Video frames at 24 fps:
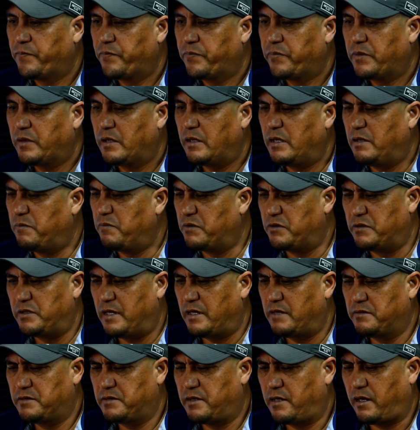Y pues ya
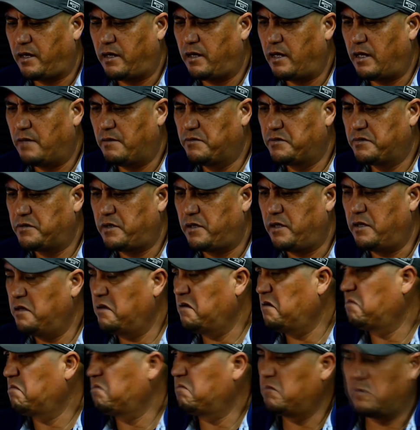nos arreglamos
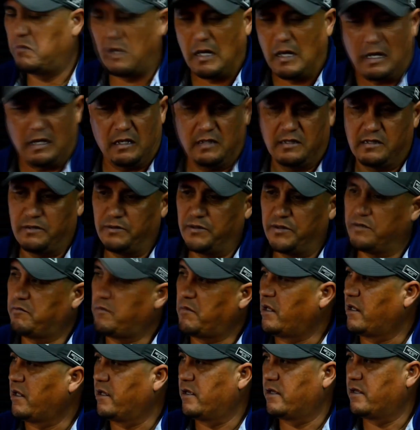ahí, ya hice mis
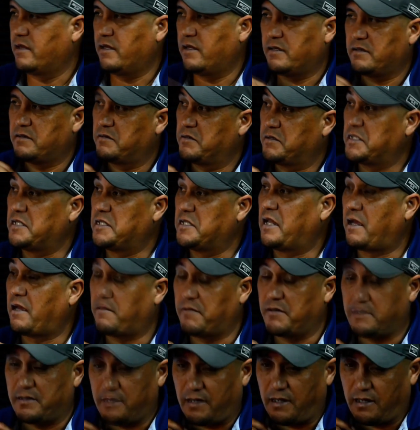maletas, sin
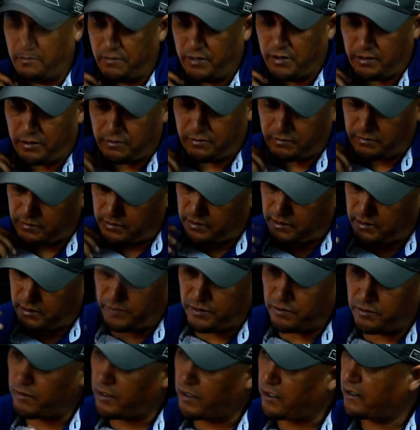avisar, Marco. Hice
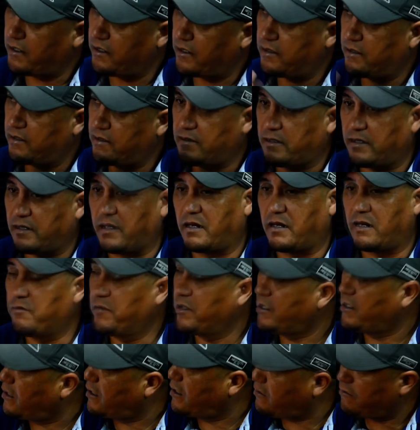mis maletas, agarré mi
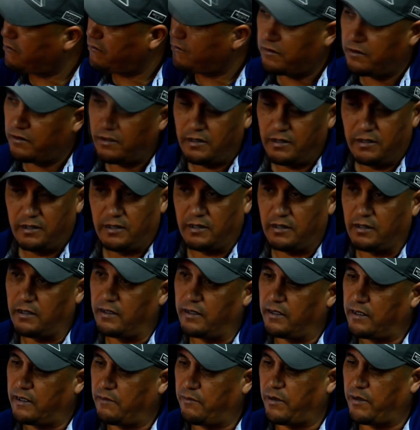carro, le
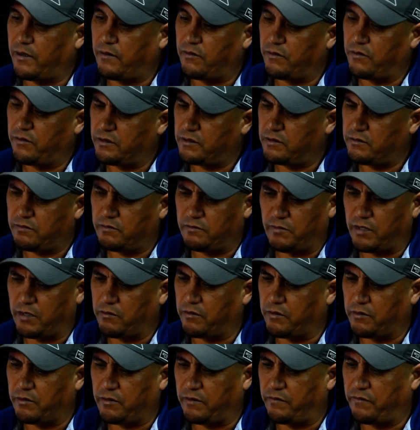dije a Pablo eso, me
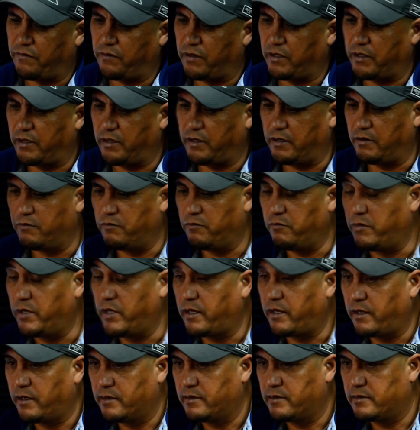acuerdo que fue un
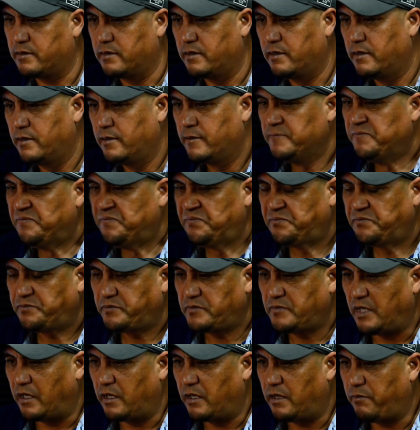viernes.
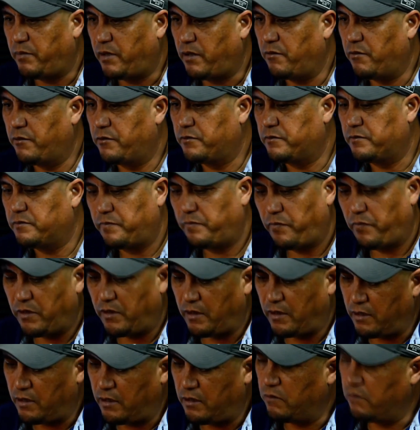Le dije, Pablo,
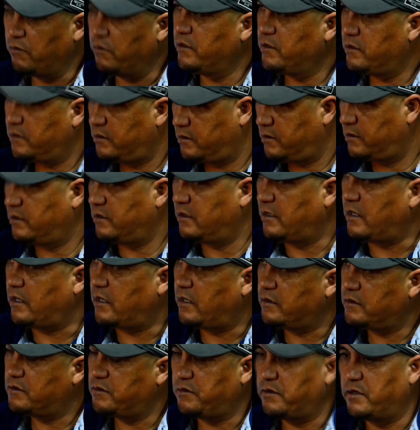el lunes ya
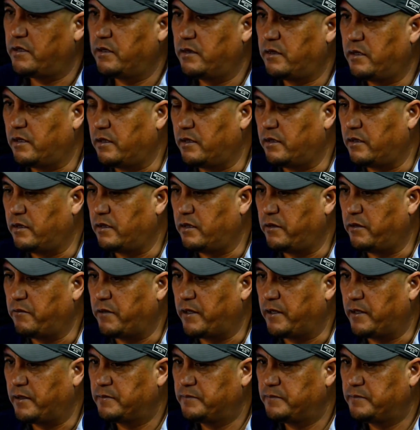estoy en, Tijuana.